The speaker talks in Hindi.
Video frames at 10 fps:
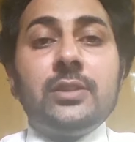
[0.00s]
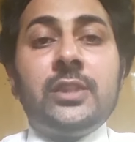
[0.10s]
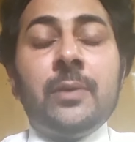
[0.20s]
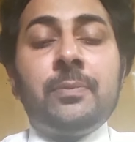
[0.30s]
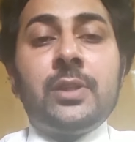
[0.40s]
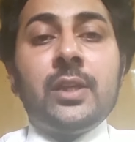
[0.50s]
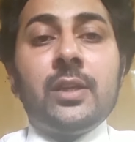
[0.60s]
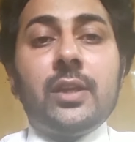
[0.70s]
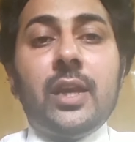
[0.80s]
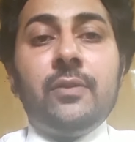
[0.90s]
जब
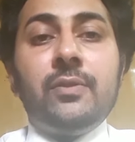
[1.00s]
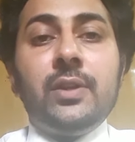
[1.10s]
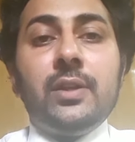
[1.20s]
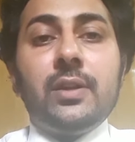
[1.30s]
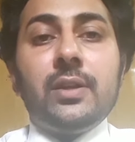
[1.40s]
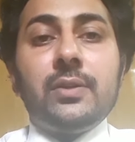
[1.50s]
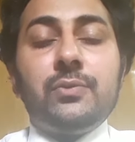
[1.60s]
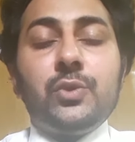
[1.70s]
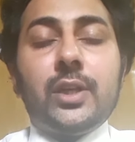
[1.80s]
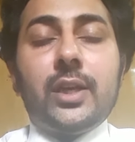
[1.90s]
तक एवरी
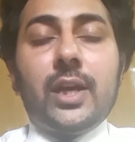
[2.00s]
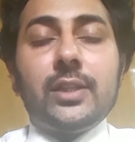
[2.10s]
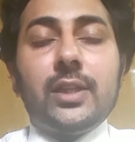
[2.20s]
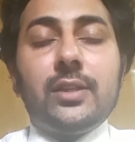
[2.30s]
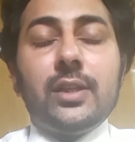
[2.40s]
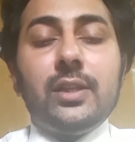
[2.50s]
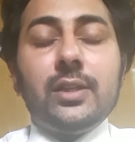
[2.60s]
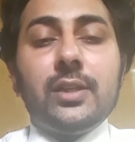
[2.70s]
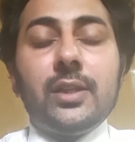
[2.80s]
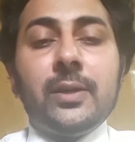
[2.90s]
वो कहा जाता है
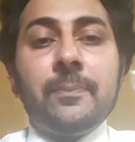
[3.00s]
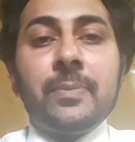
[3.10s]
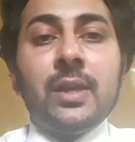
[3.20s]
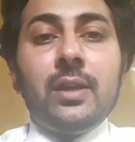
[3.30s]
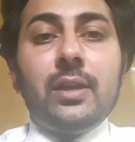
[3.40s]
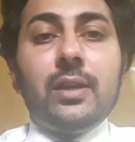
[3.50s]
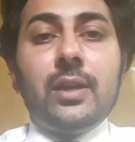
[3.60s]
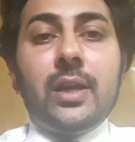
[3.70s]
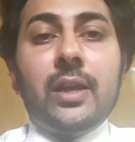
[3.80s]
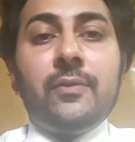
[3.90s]
ना कि
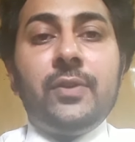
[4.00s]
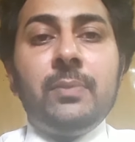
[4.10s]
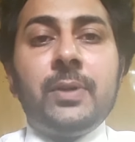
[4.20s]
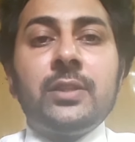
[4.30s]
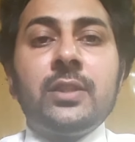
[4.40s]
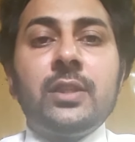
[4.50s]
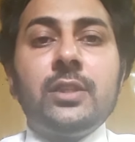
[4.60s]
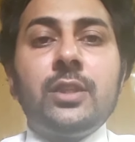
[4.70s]
एवरी पर्सन इज़